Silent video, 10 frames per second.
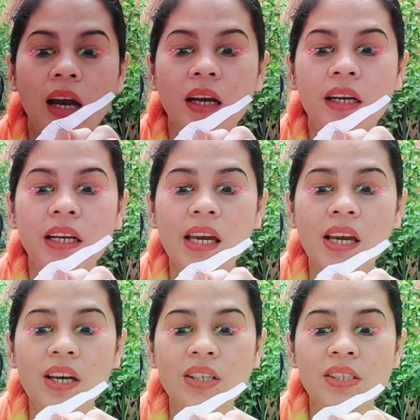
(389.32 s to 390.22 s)

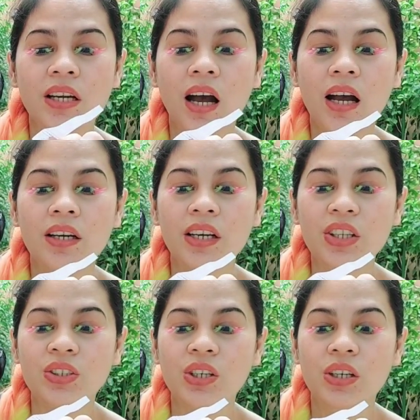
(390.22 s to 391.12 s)
Grace, uh, ah,
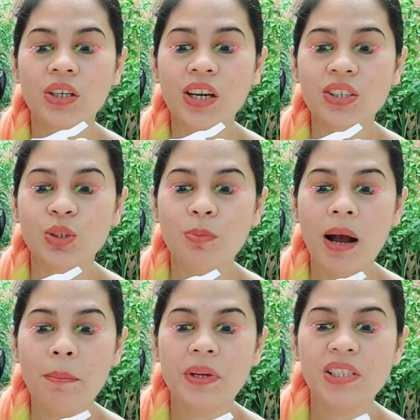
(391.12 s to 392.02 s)
Grage, Grage ba?
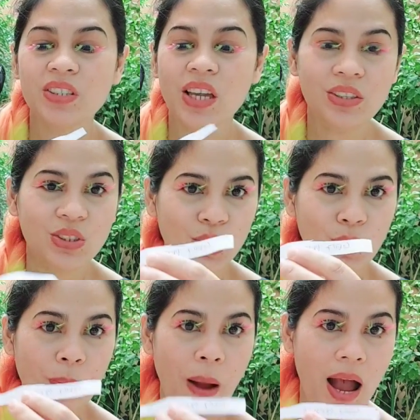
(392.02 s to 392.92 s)
Prestige,
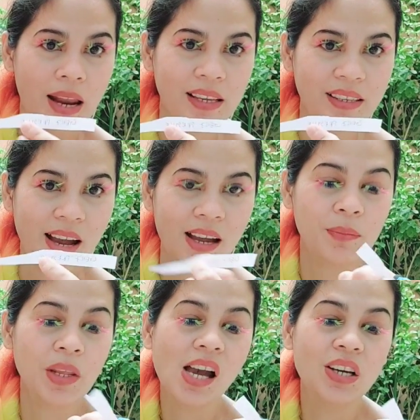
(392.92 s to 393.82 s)
yung pangalan niya.
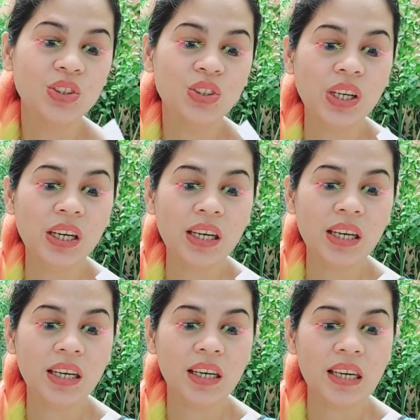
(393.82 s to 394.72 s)

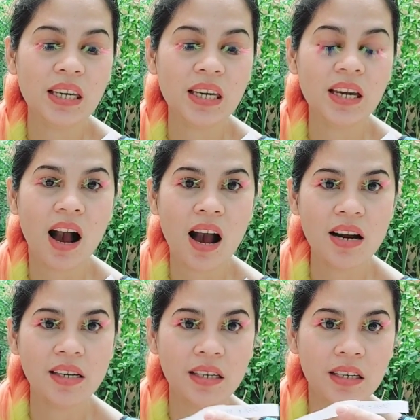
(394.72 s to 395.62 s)

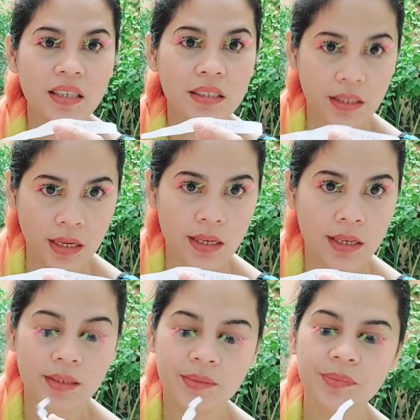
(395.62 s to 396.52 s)
G-E-R-Z.
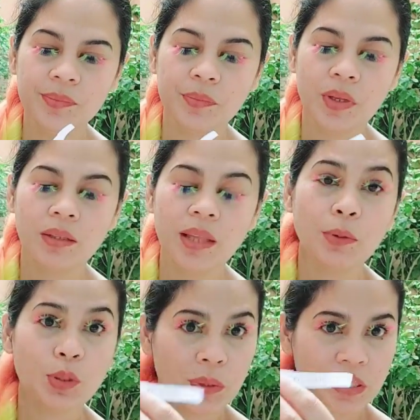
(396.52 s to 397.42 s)
Hmm.
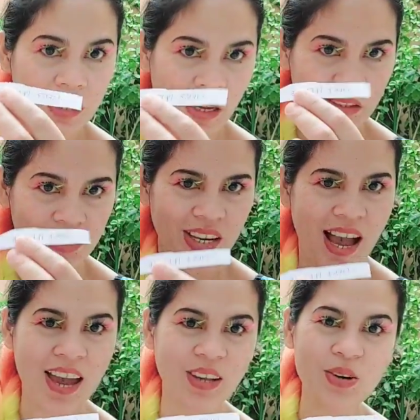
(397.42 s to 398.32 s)
Tapos Prestige.
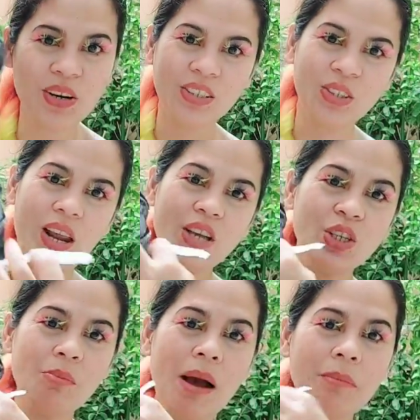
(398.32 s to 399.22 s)
Ay,
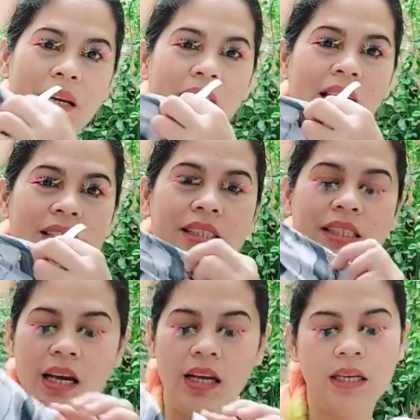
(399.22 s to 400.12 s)
congratulations, Ma'am Grace!
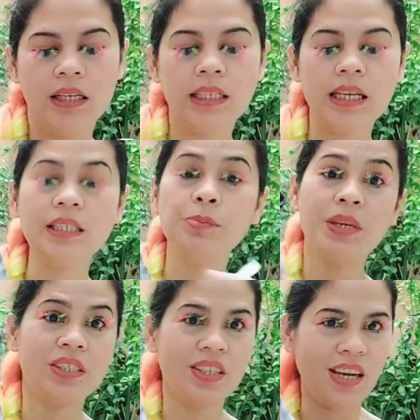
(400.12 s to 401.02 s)
Grace
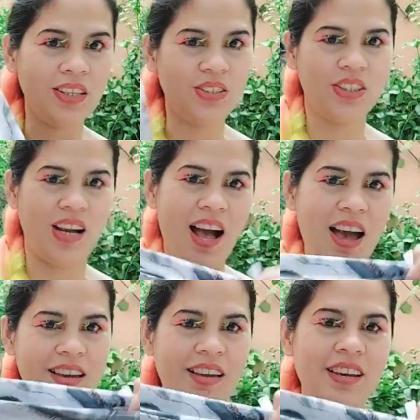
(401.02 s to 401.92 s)
Prestige. Ay,